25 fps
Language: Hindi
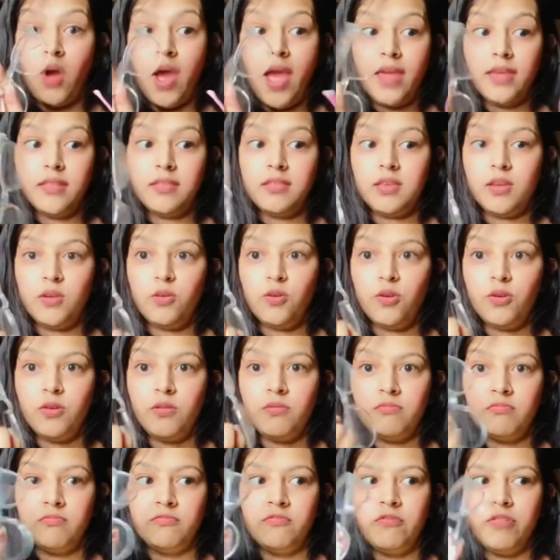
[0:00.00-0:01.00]
आए थे
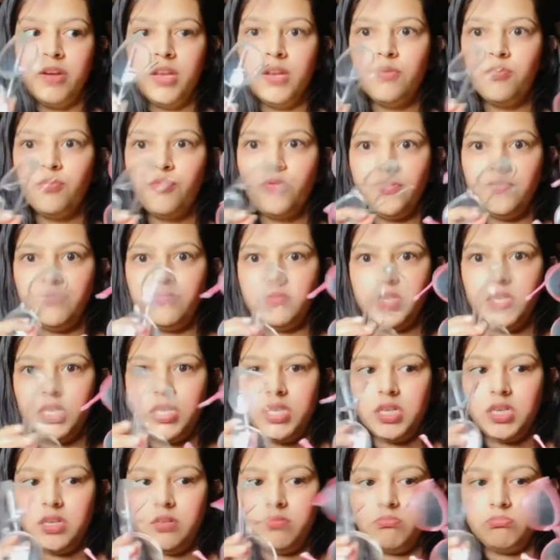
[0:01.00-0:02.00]
वन
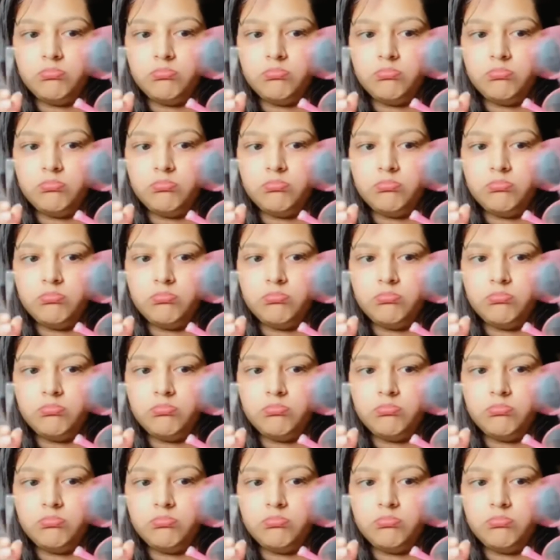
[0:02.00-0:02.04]
के